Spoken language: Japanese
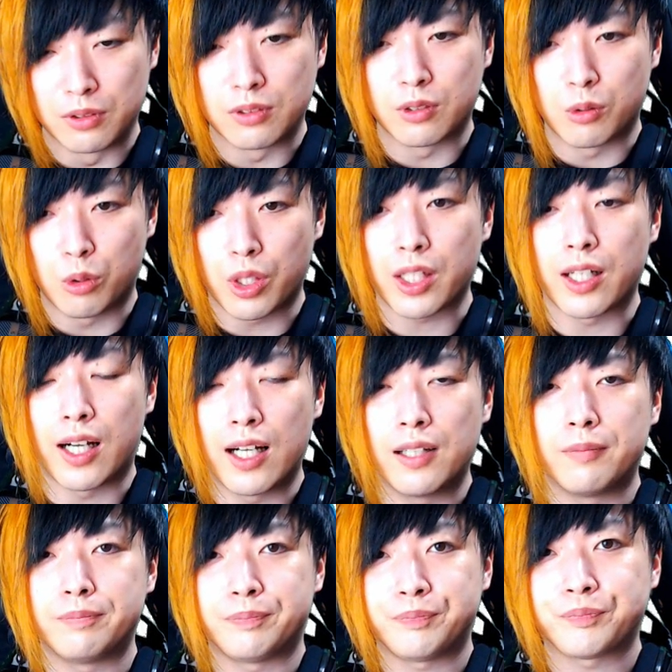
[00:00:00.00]
これが、
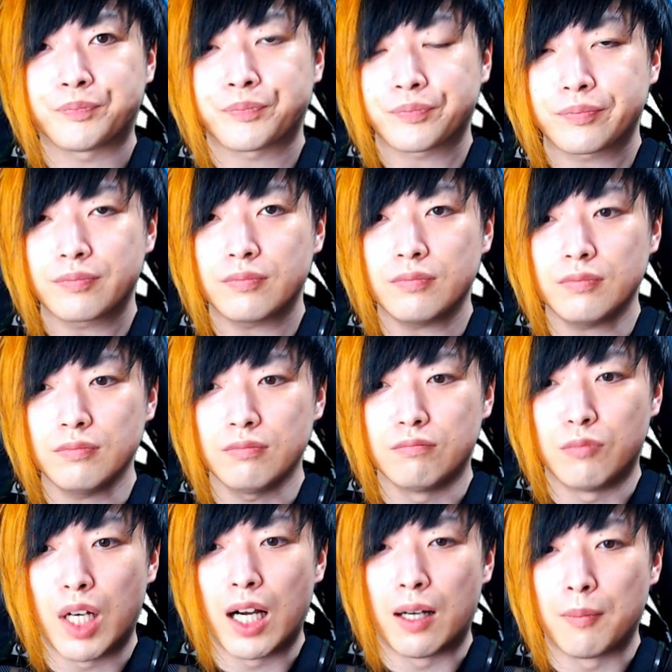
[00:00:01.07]

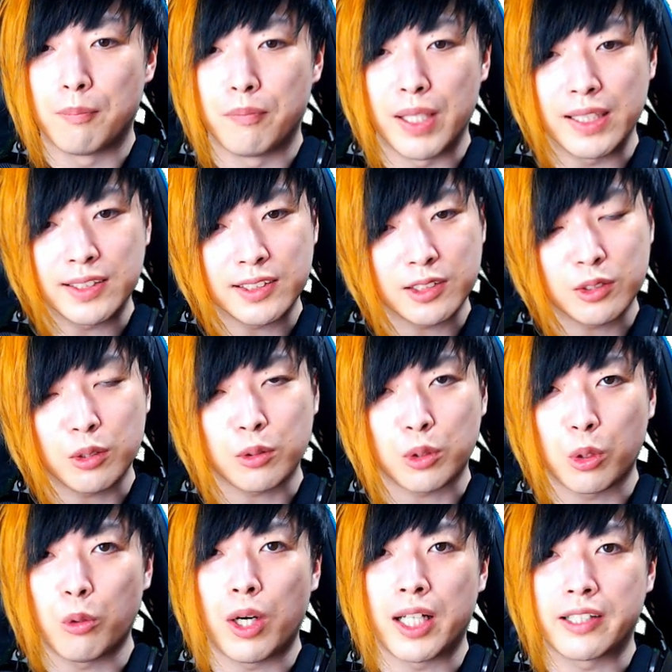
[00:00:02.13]
まあベスト
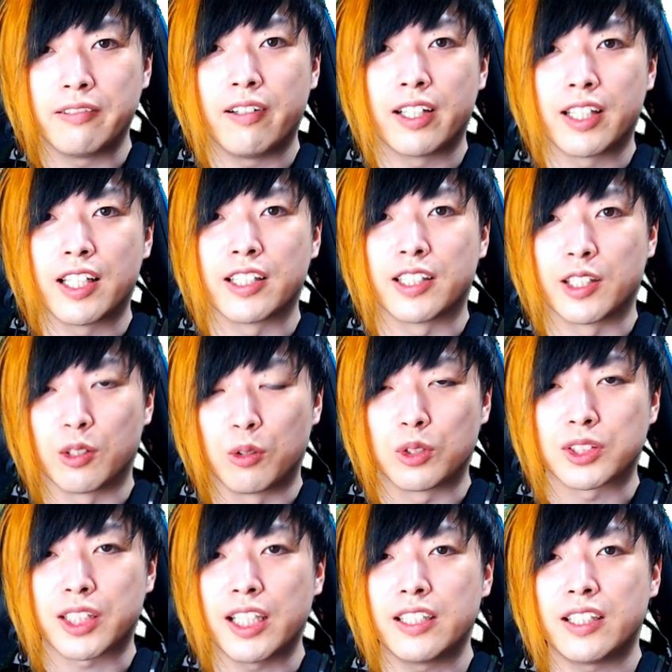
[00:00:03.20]
とは言わないけど
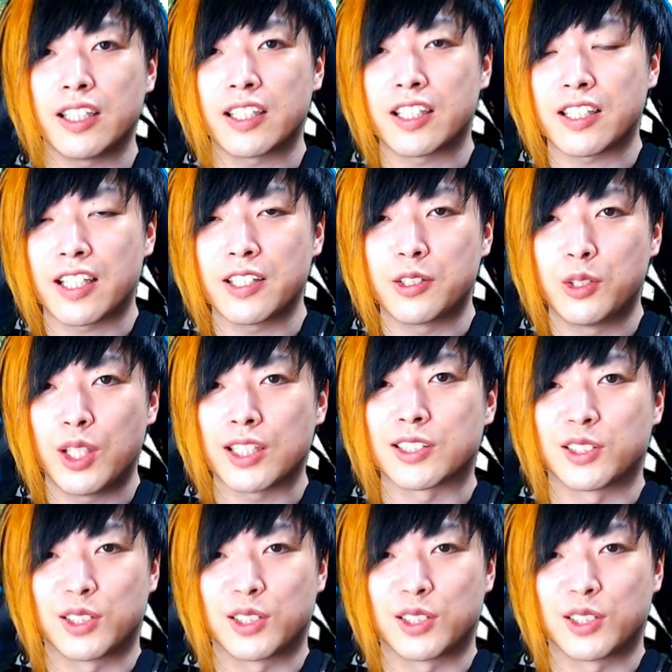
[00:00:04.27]
最適解クラスだ